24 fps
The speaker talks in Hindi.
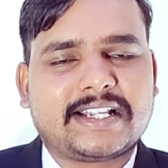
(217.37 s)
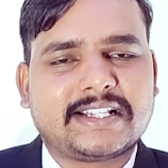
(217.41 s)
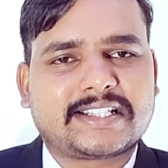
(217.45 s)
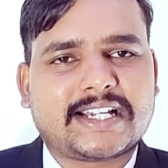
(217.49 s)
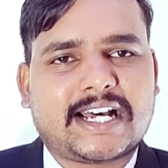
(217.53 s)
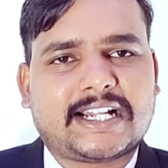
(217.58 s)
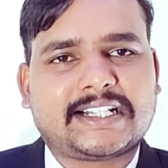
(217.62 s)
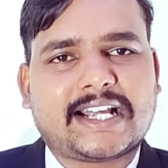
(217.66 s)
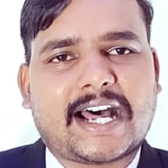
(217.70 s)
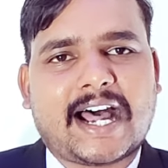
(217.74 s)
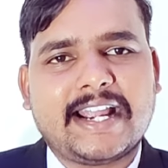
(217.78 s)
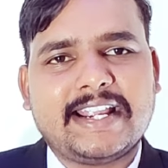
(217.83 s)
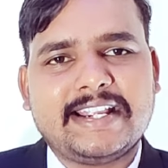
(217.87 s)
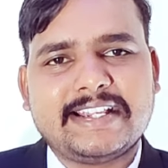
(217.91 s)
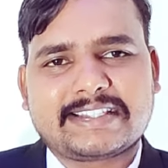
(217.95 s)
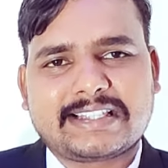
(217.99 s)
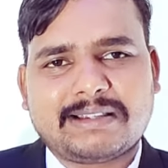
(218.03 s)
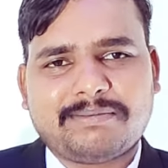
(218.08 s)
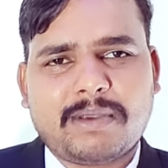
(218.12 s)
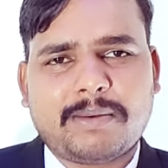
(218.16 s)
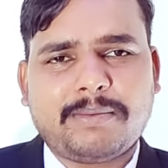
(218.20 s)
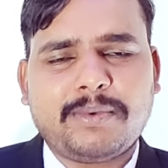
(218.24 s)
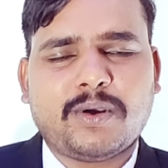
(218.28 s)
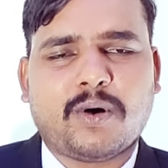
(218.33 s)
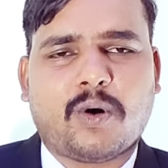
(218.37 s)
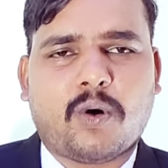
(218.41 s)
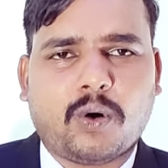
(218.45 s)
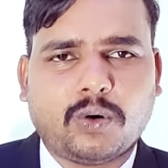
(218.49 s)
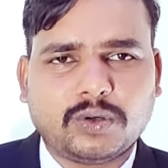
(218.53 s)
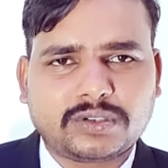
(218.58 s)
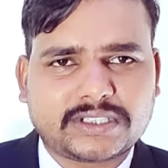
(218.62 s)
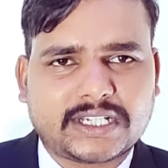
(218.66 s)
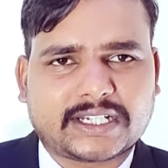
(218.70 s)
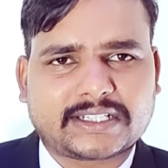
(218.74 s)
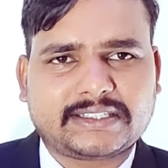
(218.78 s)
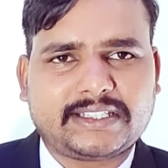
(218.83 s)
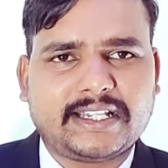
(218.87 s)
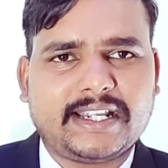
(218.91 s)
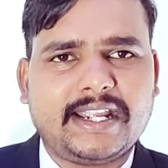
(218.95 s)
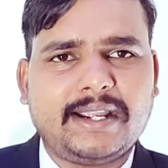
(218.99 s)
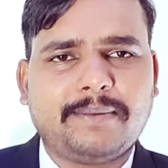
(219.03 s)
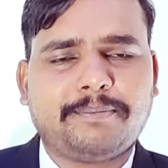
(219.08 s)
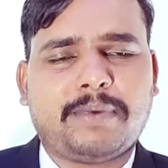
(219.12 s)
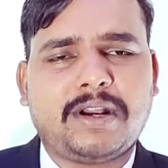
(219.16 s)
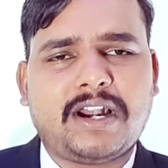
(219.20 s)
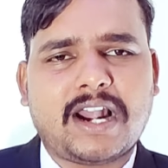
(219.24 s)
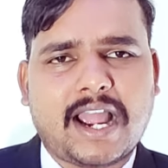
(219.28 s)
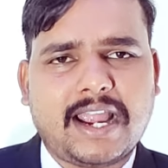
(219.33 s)
इसके साथ आई में भी हो सकते
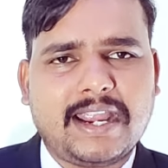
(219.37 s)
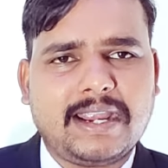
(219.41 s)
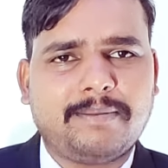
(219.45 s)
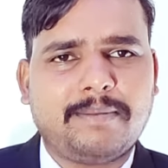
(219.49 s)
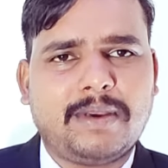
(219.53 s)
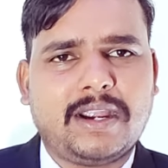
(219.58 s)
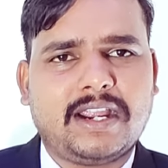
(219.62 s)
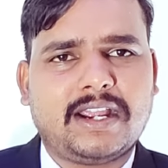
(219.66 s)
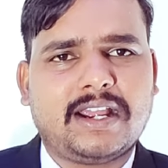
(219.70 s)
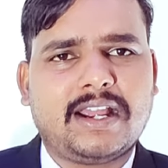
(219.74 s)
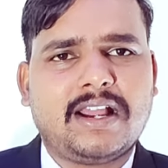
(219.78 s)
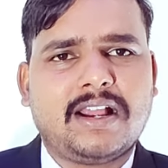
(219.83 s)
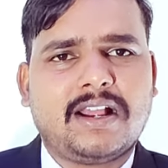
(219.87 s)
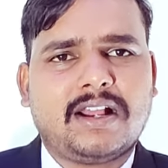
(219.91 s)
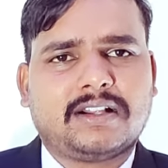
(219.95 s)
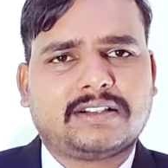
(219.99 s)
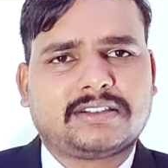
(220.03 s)
हैं भिलाई में